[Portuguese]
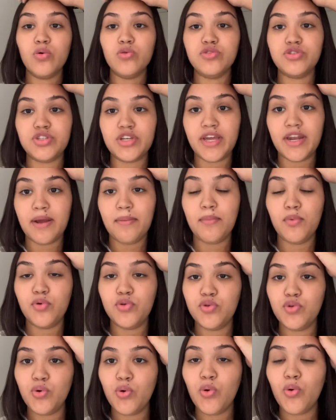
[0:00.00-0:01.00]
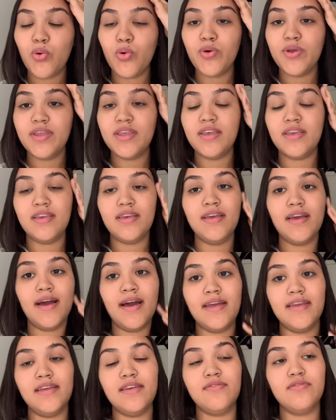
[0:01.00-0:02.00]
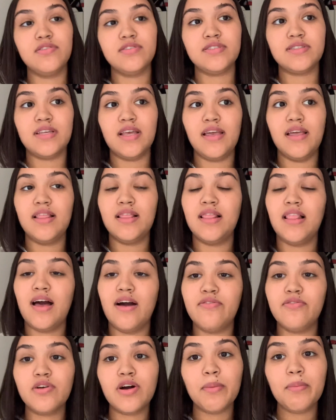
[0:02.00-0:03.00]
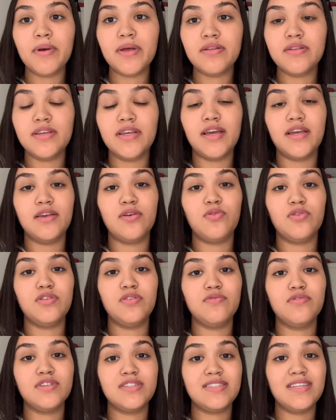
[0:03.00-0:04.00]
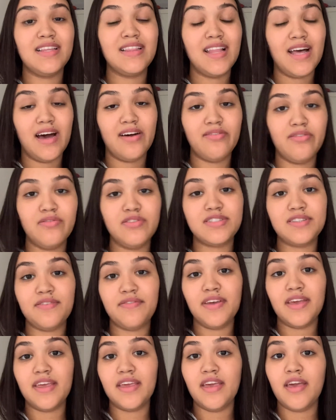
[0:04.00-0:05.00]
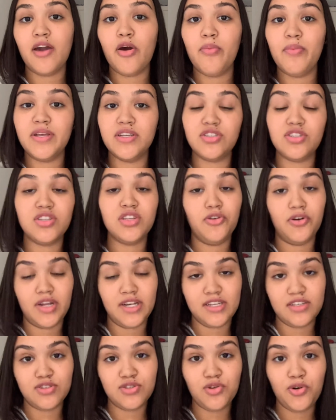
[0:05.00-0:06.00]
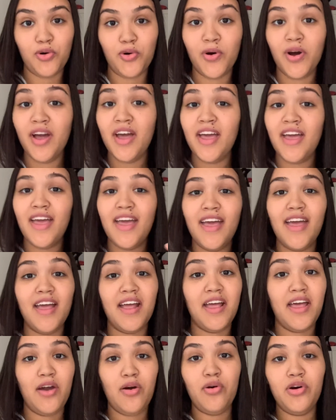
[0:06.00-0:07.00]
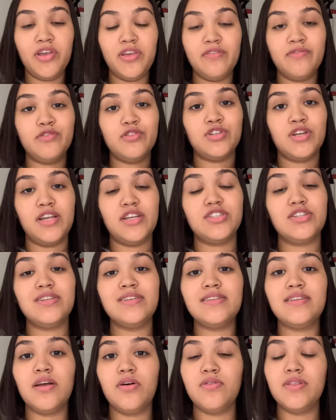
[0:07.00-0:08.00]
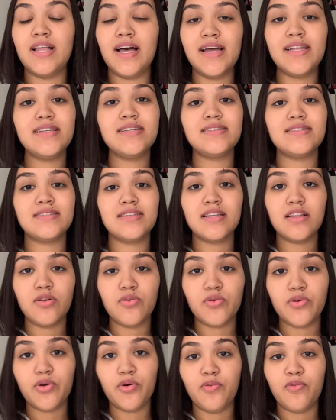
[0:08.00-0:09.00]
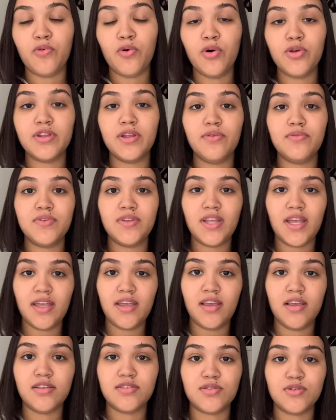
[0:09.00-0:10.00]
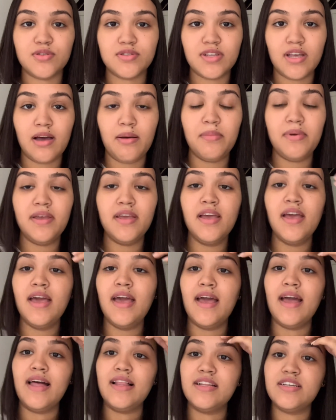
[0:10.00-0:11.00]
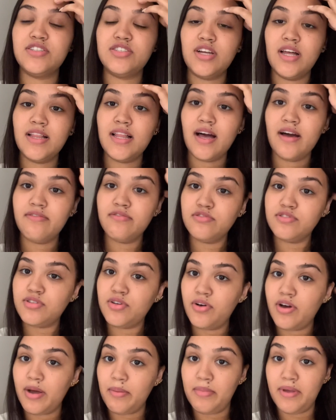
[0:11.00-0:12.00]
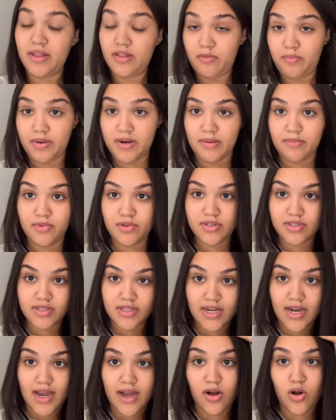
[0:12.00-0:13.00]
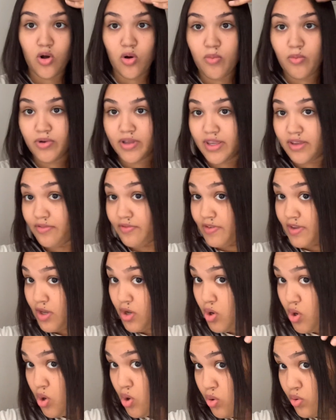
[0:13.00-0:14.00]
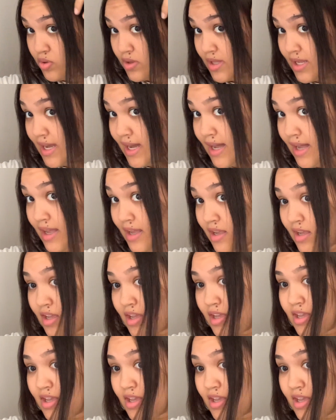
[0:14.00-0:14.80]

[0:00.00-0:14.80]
O cheiro é muito ruim e aí você lava o cabelo e aí quando você lava você vê que realmente não alisou. É horrível, gente. Então, lá nesse salão que eu vou, não tem isso, sabe? Elas já lavam seu cabelo pra mostrar como que ficou, tá?